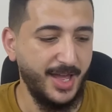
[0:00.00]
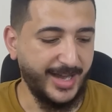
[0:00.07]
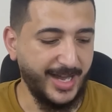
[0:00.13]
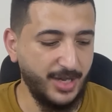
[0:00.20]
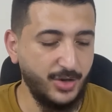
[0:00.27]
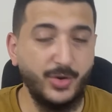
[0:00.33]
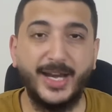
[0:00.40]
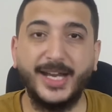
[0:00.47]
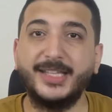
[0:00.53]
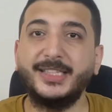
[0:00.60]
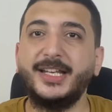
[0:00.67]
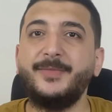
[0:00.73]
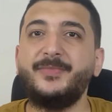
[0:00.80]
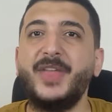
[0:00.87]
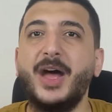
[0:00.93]
فخلونا
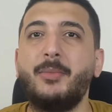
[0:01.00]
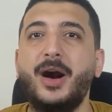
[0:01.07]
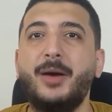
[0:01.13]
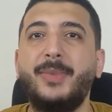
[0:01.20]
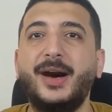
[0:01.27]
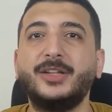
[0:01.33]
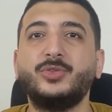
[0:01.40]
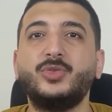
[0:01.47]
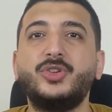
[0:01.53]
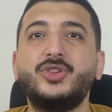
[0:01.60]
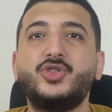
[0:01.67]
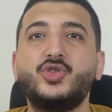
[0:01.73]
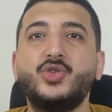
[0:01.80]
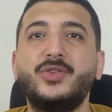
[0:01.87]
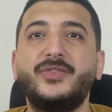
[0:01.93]
كده نبدا مع بعض
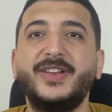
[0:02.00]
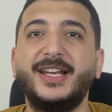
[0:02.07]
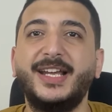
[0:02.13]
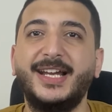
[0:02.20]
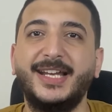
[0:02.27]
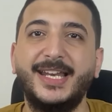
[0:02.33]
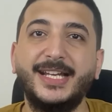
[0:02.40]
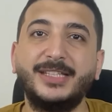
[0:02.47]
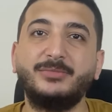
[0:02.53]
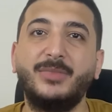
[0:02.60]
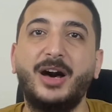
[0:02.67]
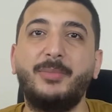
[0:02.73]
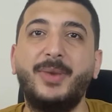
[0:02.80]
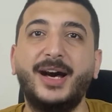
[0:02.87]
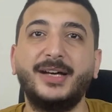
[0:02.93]
ونشوف الاعلان
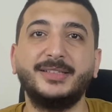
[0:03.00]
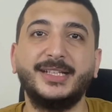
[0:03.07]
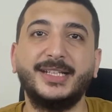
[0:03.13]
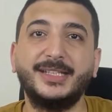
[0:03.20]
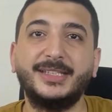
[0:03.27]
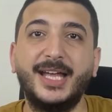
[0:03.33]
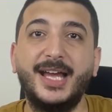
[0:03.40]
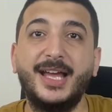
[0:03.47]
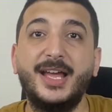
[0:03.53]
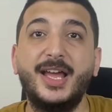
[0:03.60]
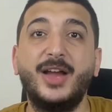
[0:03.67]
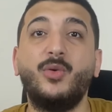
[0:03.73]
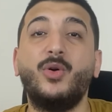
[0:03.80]
مع بعض كده